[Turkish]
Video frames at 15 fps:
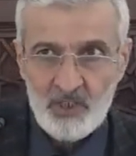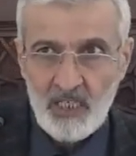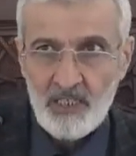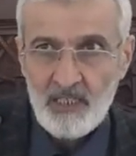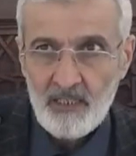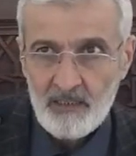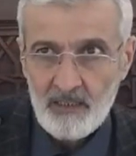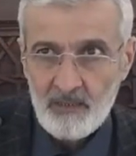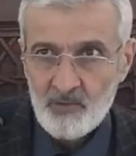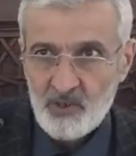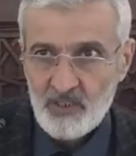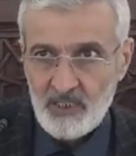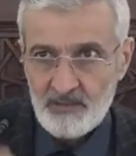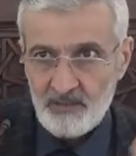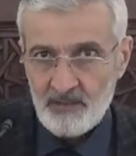ahlaklanmış
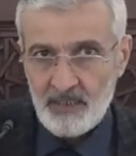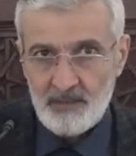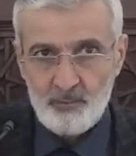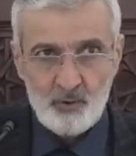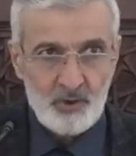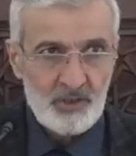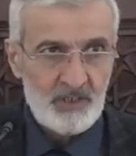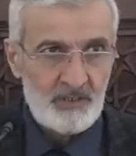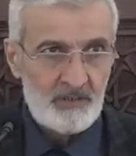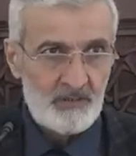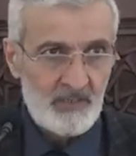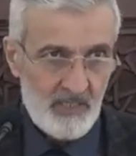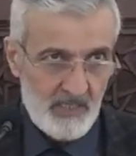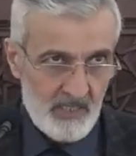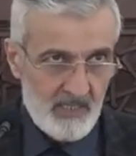kadınlar bu işin
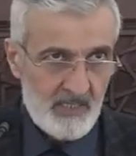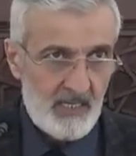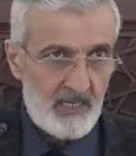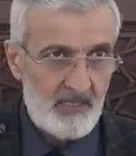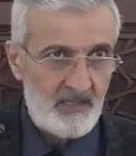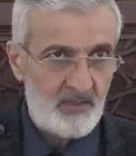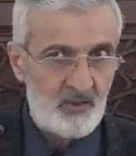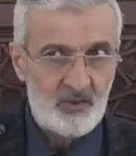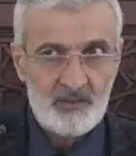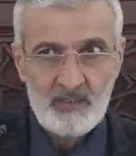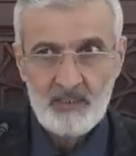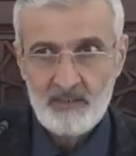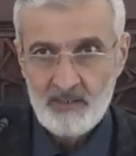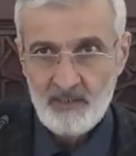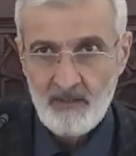istisnası
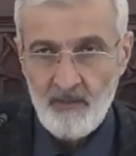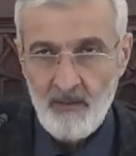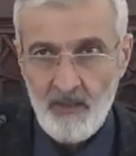dışındadır.